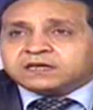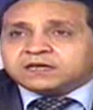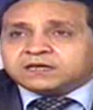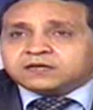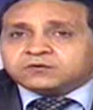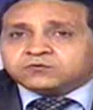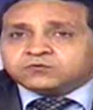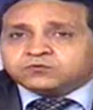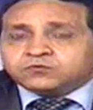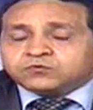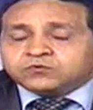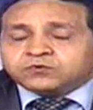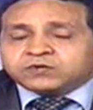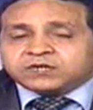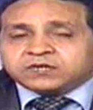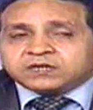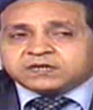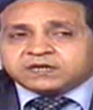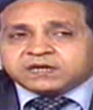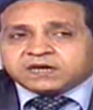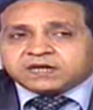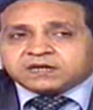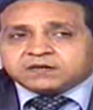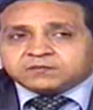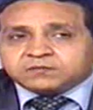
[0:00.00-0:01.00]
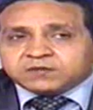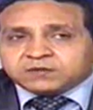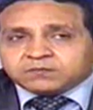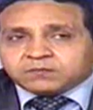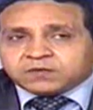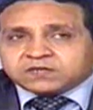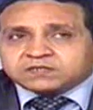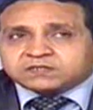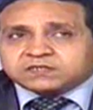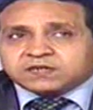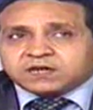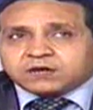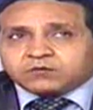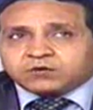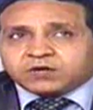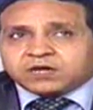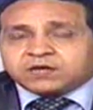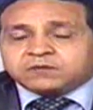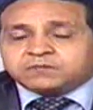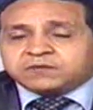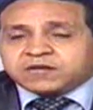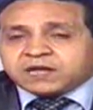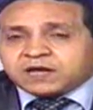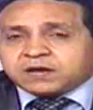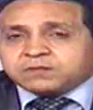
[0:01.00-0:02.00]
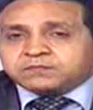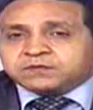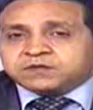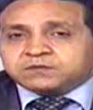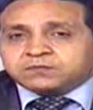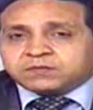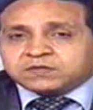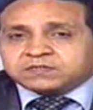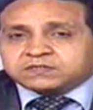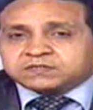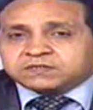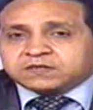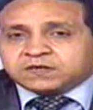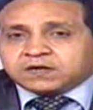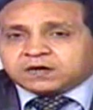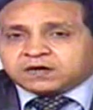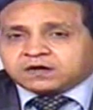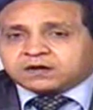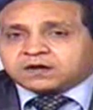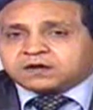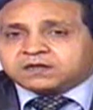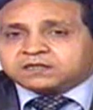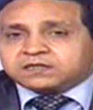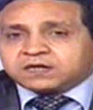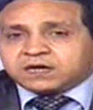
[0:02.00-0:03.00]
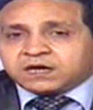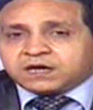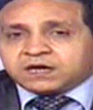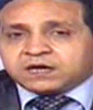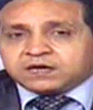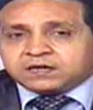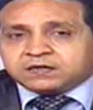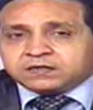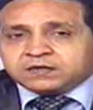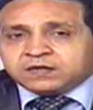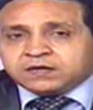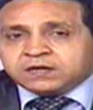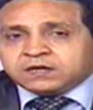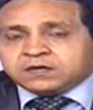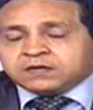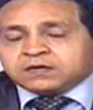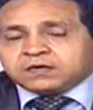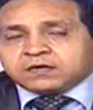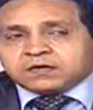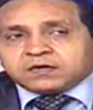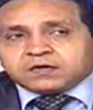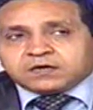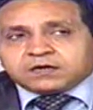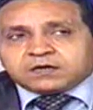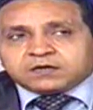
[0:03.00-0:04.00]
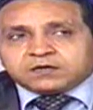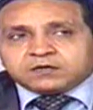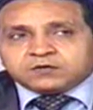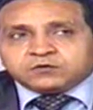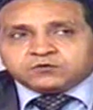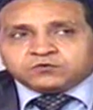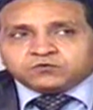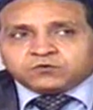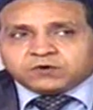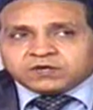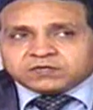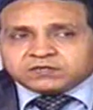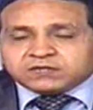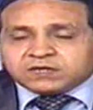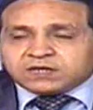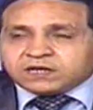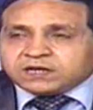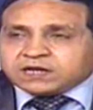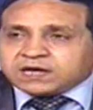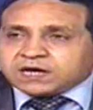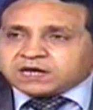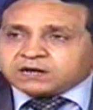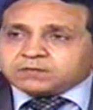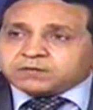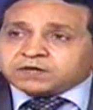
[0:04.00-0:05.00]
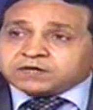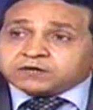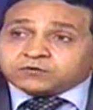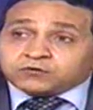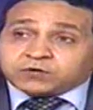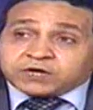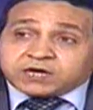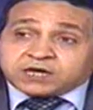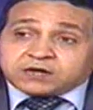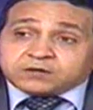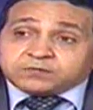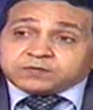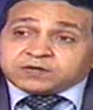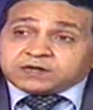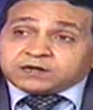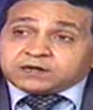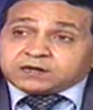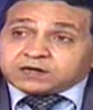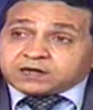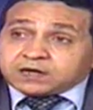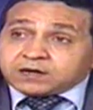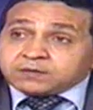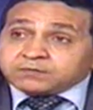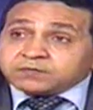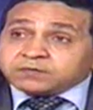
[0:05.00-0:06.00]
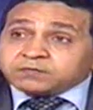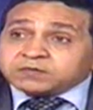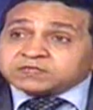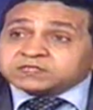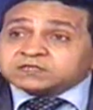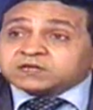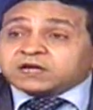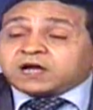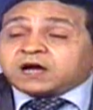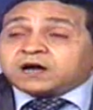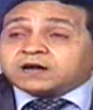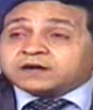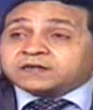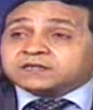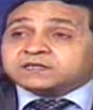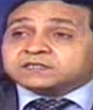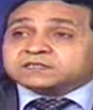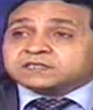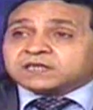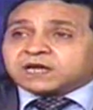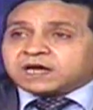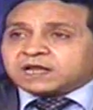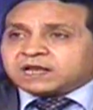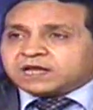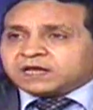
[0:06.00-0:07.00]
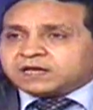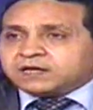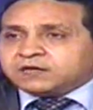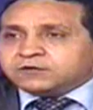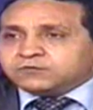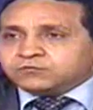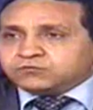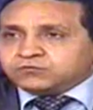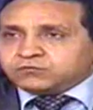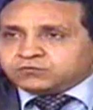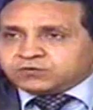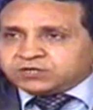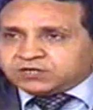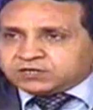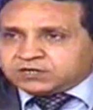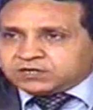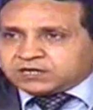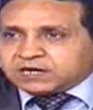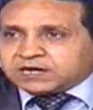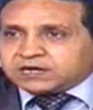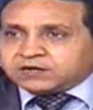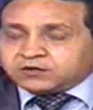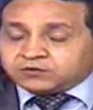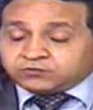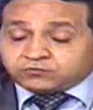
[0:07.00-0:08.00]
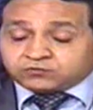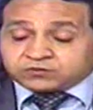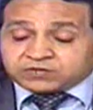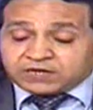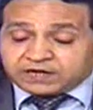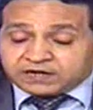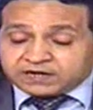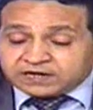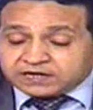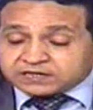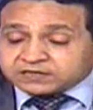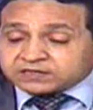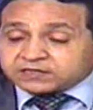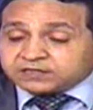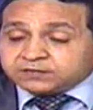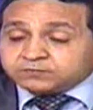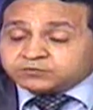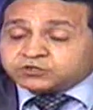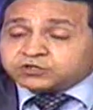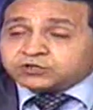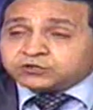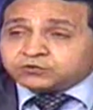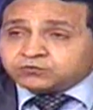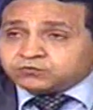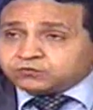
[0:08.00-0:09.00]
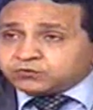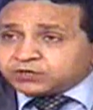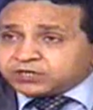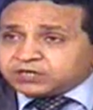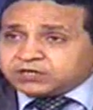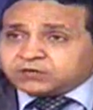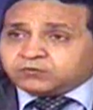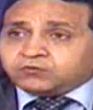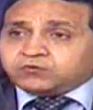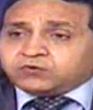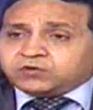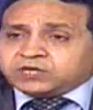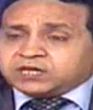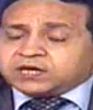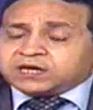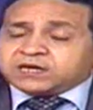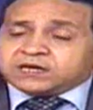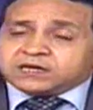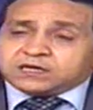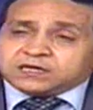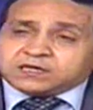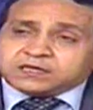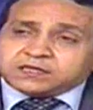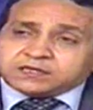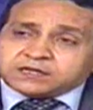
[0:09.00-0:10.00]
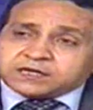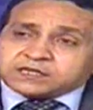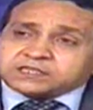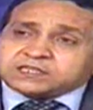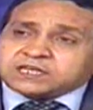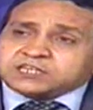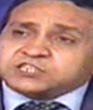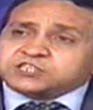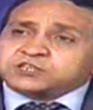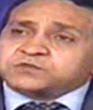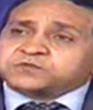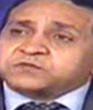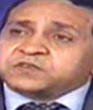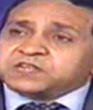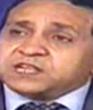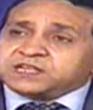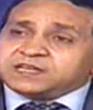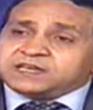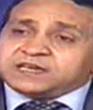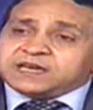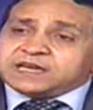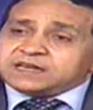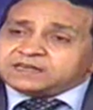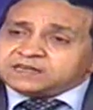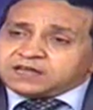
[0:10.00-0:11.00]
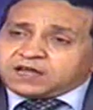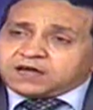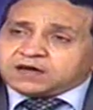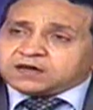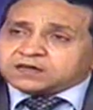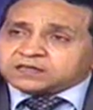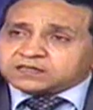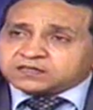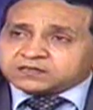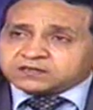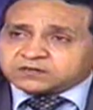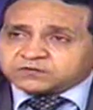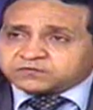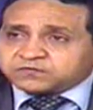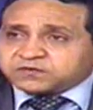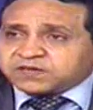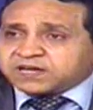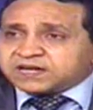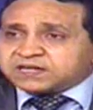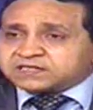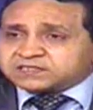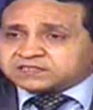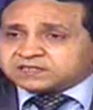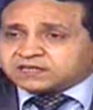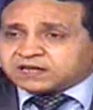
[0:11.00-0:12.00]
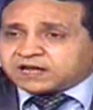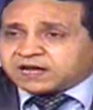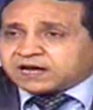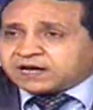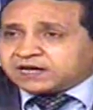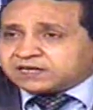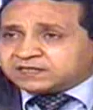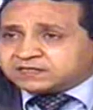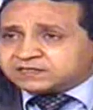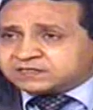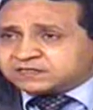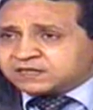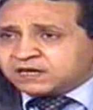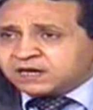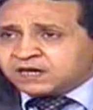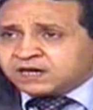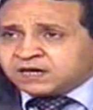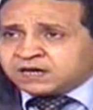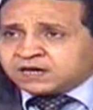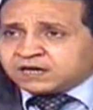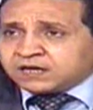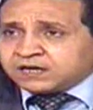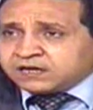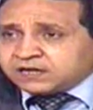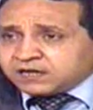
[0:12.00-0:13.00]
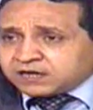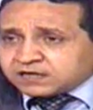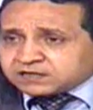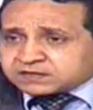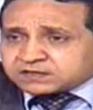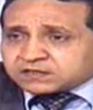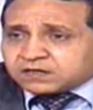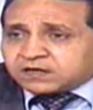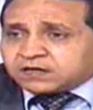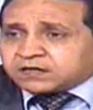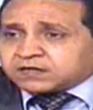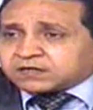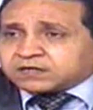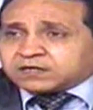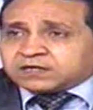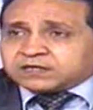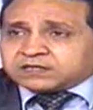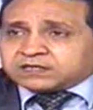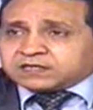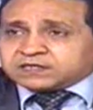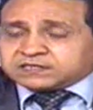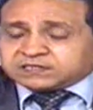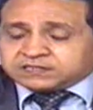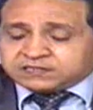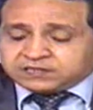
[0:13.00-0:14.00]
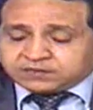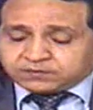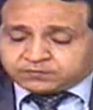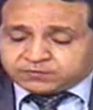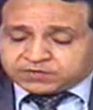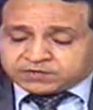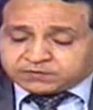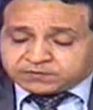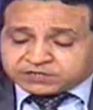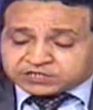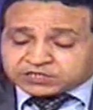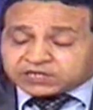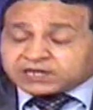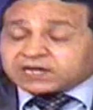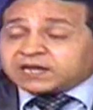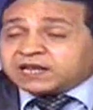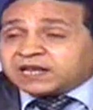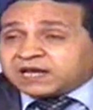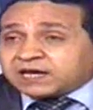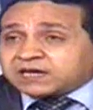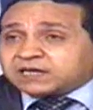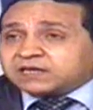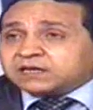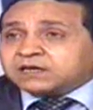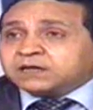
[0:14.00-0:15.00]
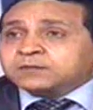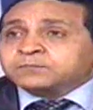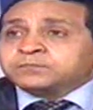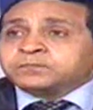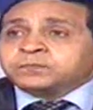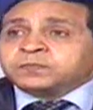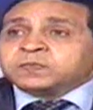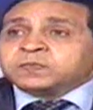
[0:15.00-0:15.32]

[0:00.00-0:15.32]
لأنه الجانب المصري أو جانب الأمن المصري اراد ان آه، يوضح للعالم انه الجانب الامن المصري حريص على انه آه، على انه التحقيقات تمشي ونكتشف آه، الجاني الحقيقي في هذه الحادث اللي اثار الكثير من المشاكل لكن